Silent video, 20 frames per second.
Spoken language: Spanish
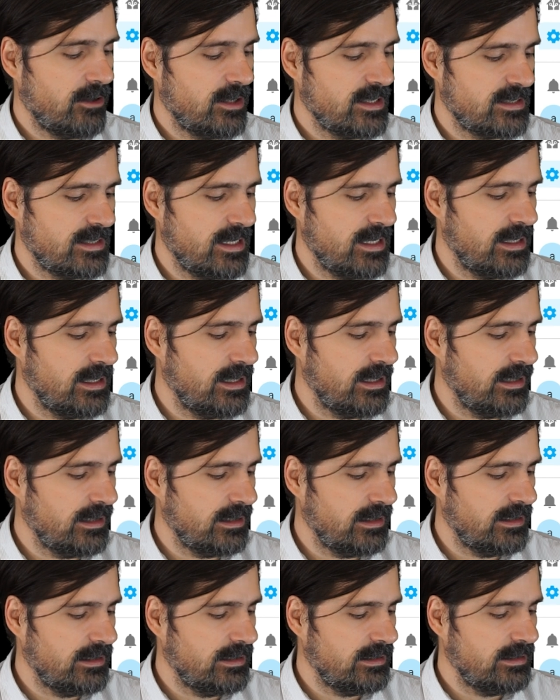ahora
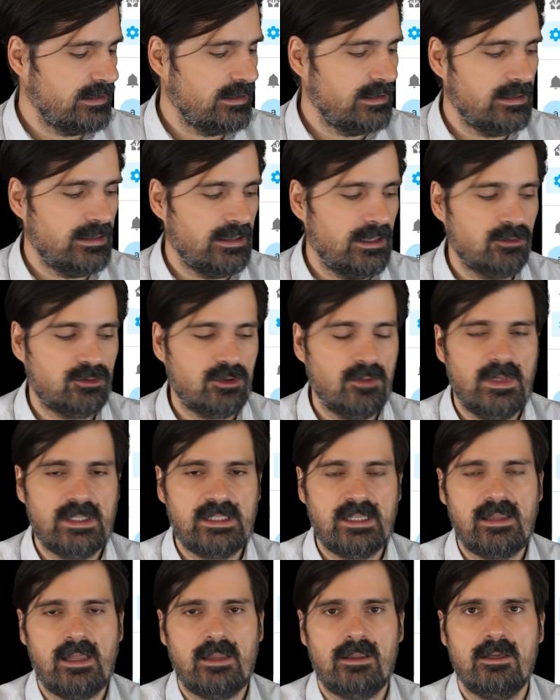esta
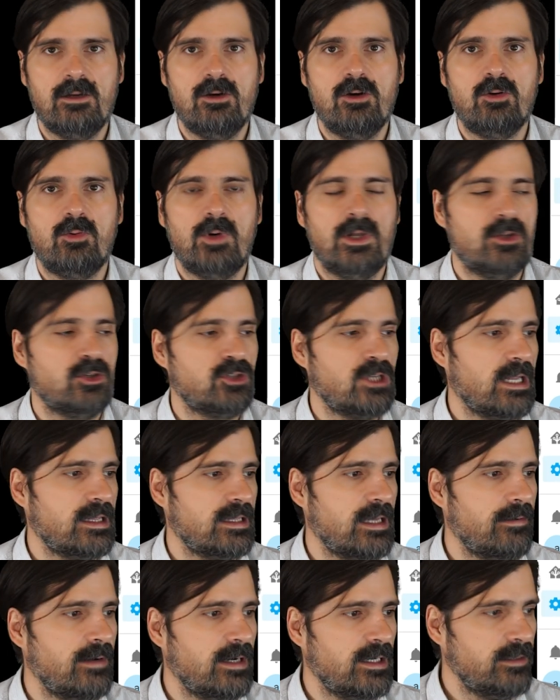automatización cuando
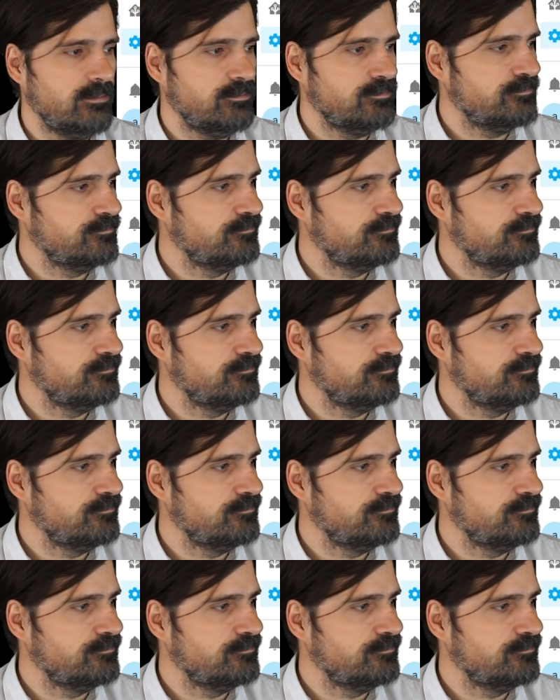salta, ¿vale?